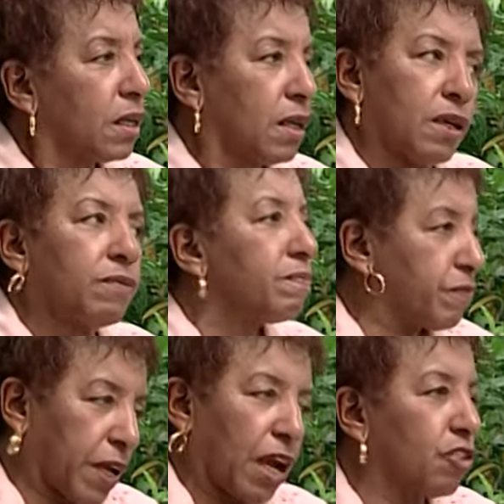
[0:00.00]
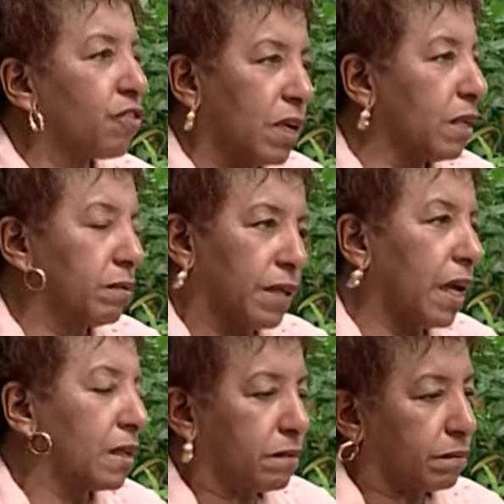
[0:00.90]
e fiquei desfilando,
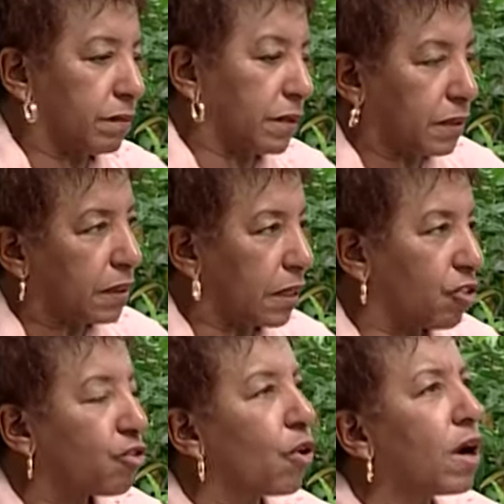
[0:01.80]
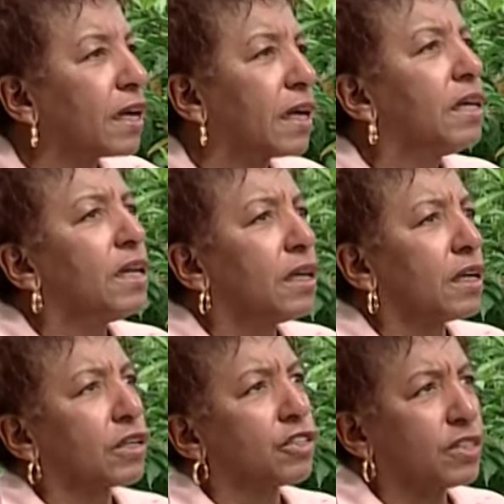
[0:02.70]
né? Na, na escola.
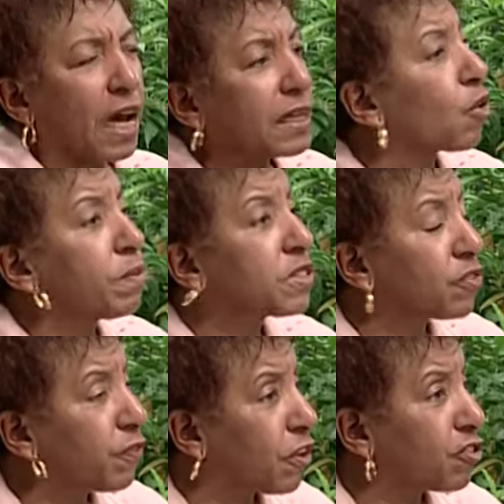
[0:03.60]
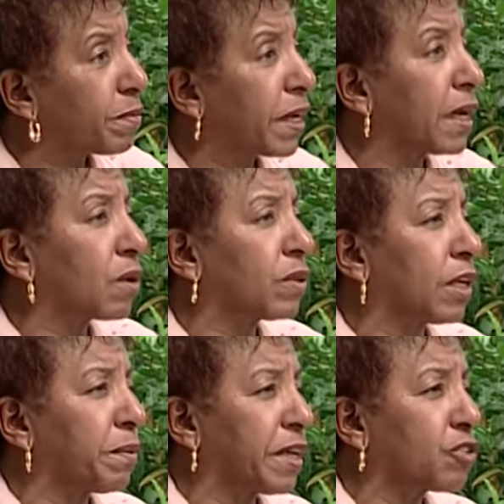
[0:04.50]
Eu saí na comissão de frente da Mangueira quando
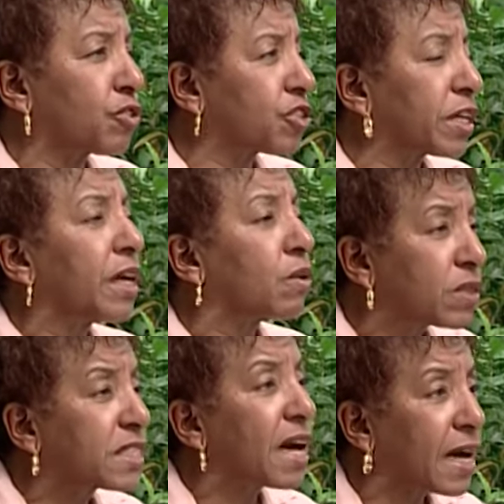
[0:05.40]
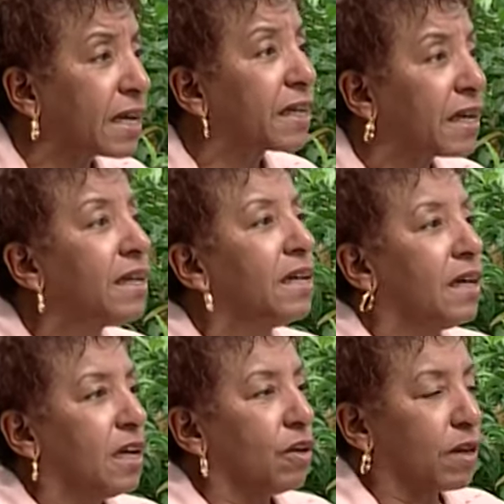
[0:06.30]
ela homenageou Chiquinha Gonzaga, né? Eu